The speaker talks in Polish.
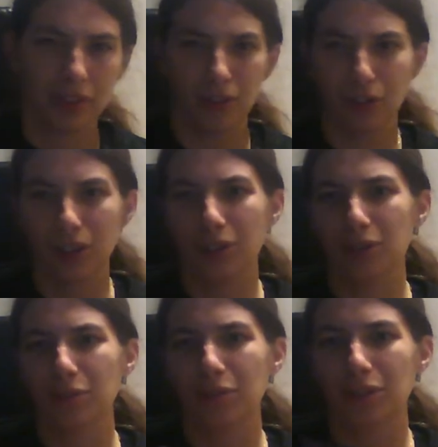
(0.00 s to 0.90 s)
kończy
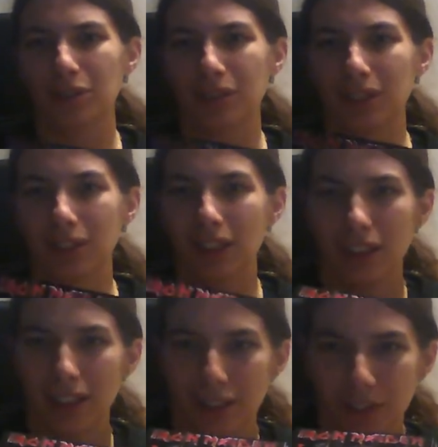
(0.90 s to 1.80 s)
naszą przygodę
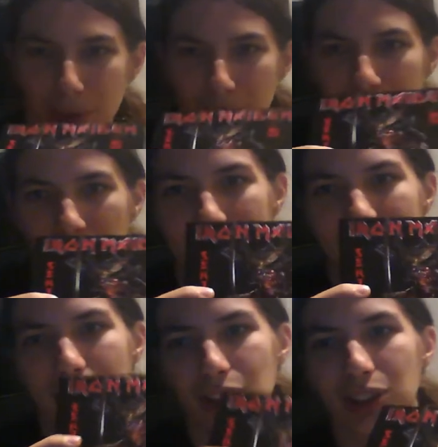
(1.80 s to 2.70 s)
w świecie
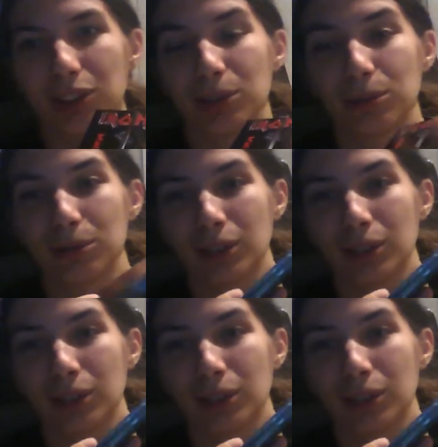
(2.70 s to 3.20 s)
senjutsu.